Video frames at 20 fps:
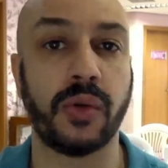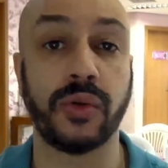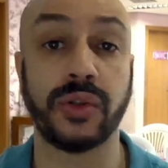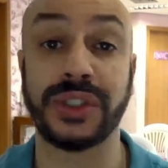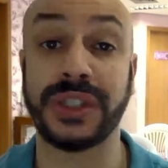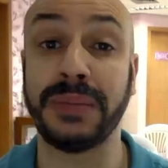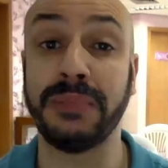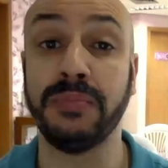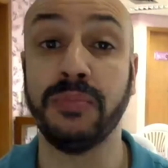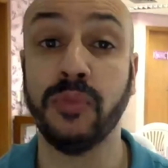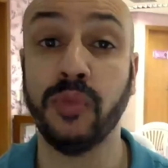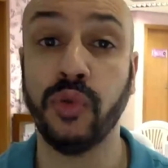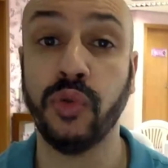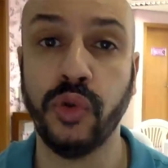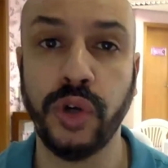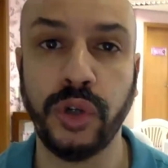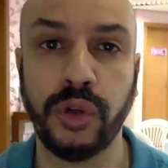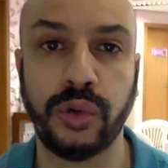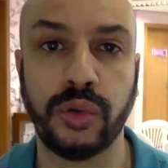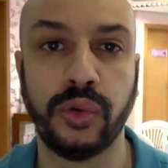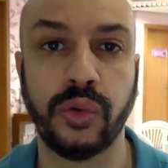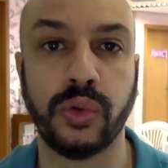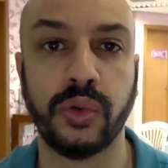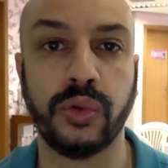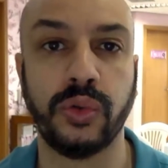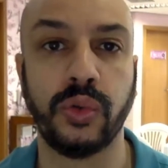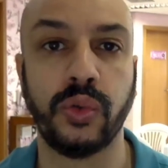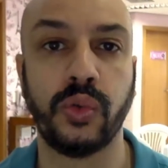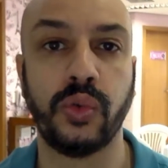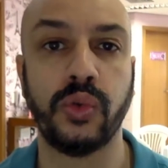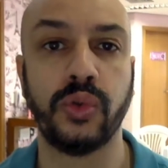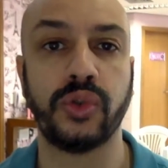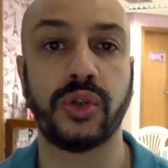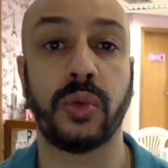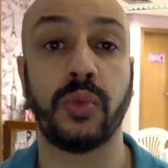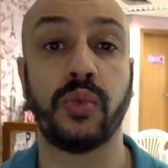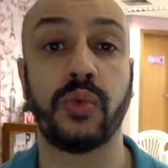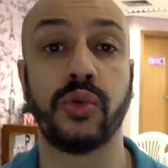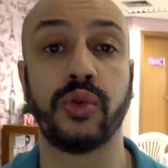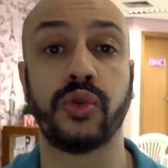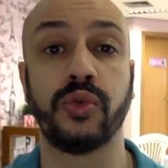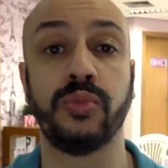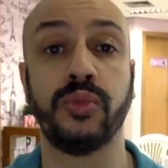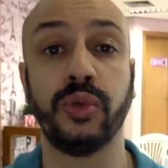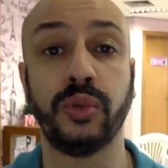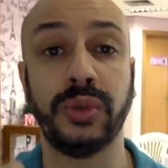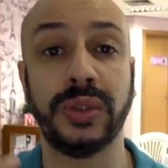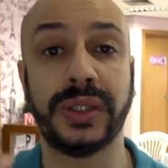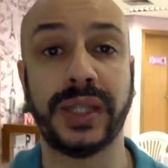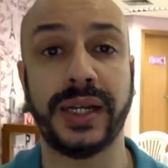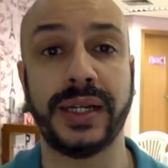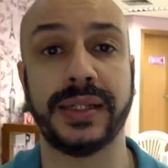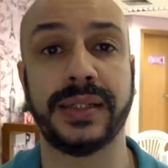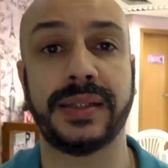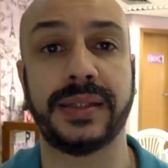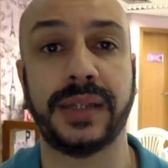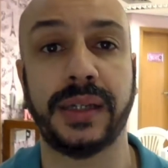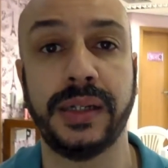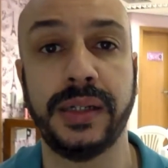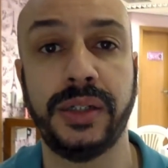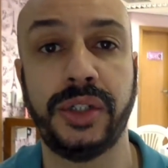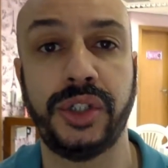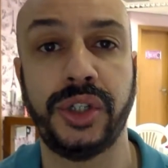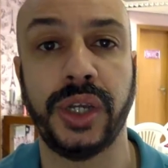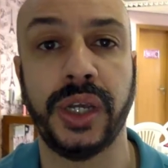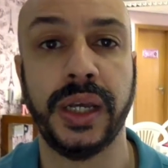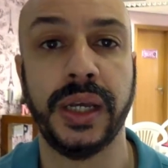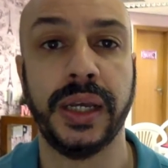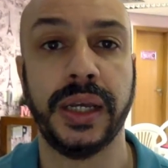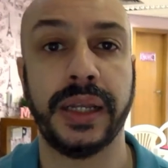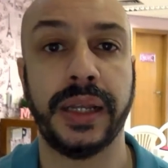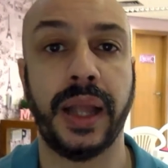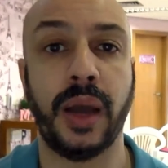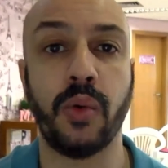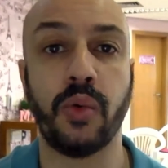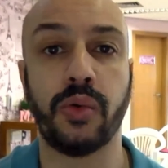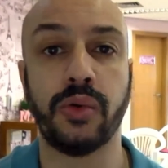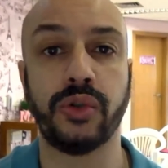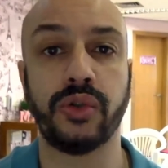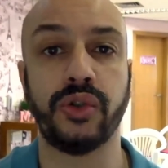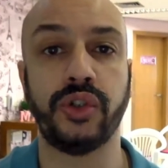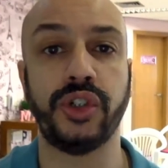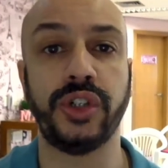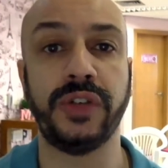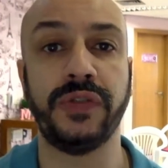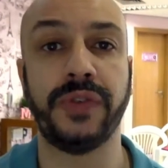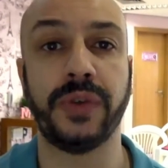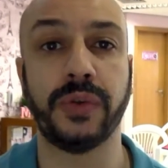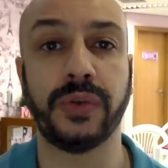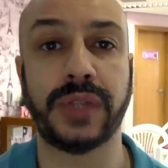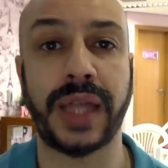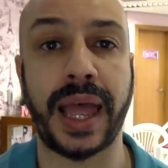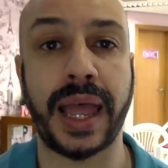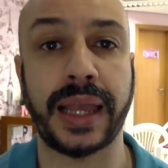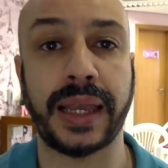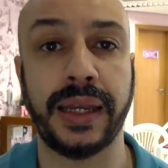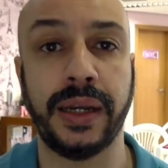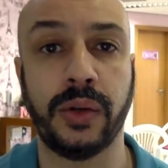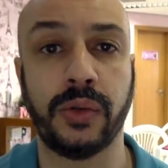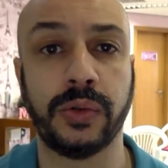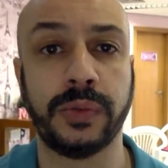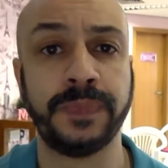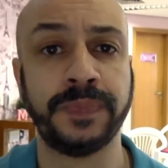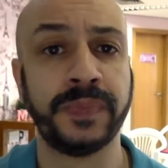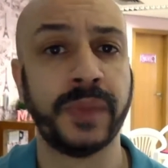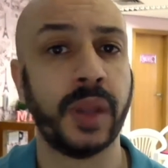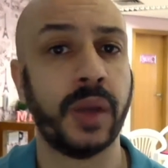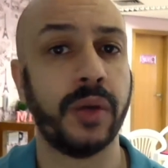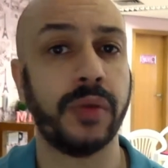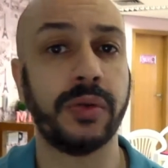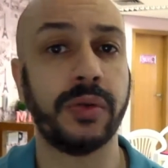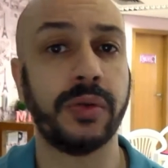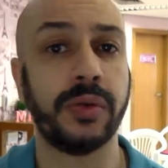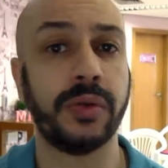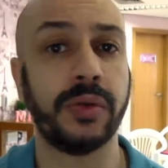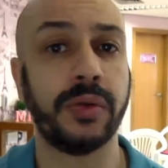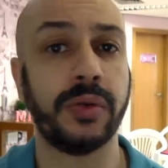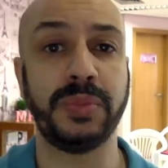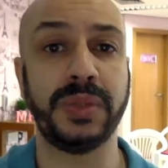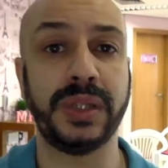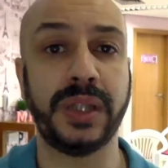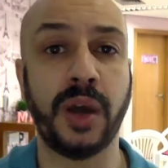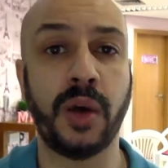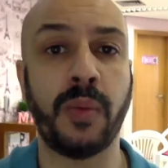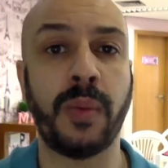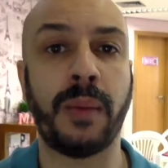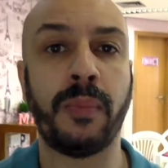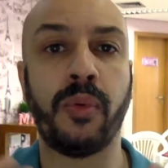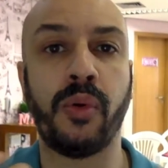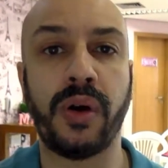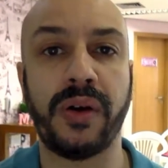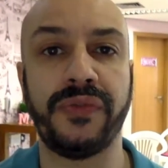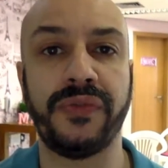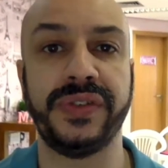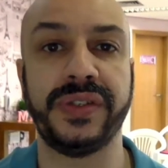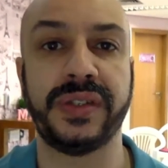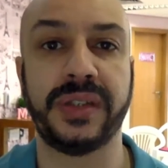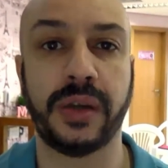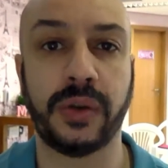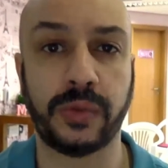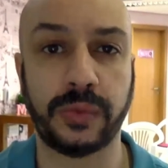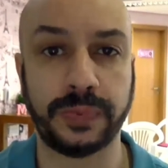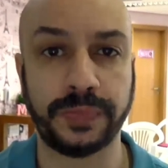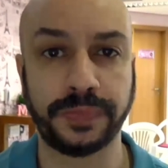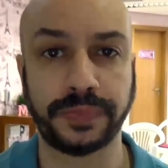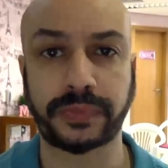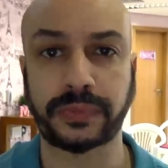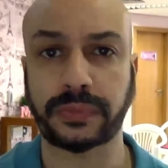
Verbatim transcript: Eu gostei muito do, do, curso, é um curso muito interessante, né? Um curso de nível técnico, onde me deu uma boa visão